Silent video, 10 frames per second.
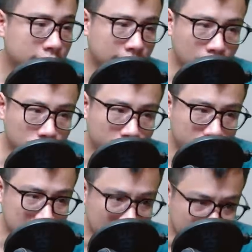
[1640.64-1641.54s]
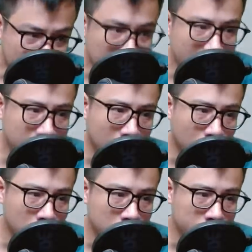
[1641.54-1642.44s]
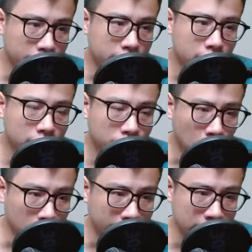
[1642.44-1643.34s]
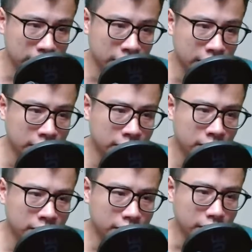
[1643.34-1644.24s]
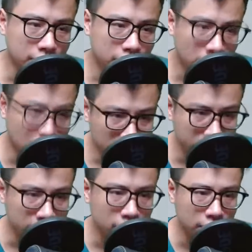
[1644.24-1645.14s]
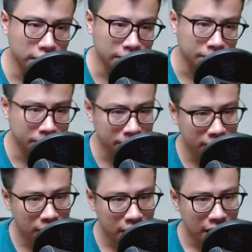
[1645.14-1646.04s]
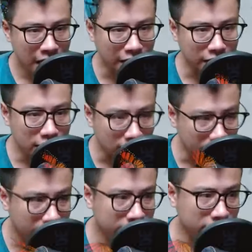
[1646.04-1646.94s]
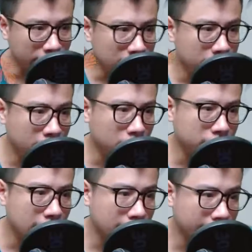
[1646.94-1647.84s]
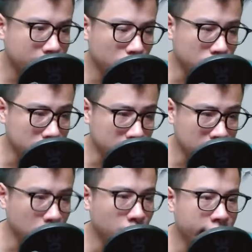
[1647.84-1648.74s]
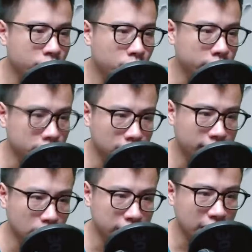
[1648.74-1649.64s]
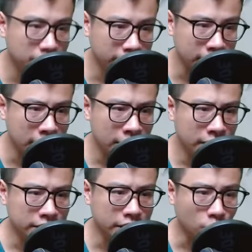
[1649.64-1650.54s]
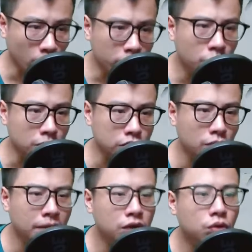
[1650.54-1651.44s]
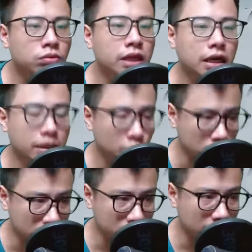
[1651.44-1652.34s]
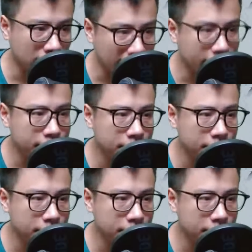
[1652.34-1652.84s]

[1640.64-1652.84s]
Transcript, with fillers: Tào Doanh người bê bét máu, vết thương phủ đầy người, khí tức yếu ớt đến cực điểm. Hắn ngẩng lên thấy Lâm Động đang lạnh lùng chỉ lô đế quyền trượng vào chán mình thì cuối cùng trong mắt cũng hiện lên một sự sợ hãi.